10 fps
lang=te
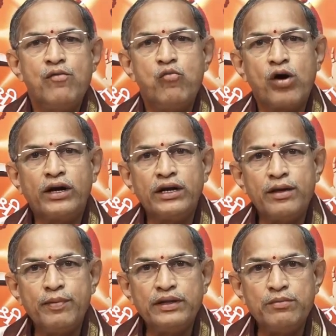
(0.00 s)

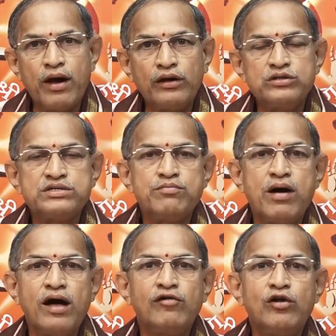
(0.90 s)
ఒకటికి పది మార్లు
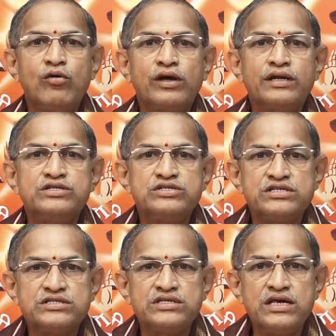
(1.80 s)
సింహావలోకనం
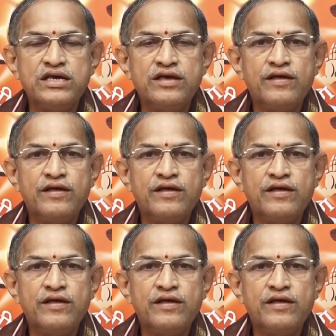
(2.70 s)
చేసి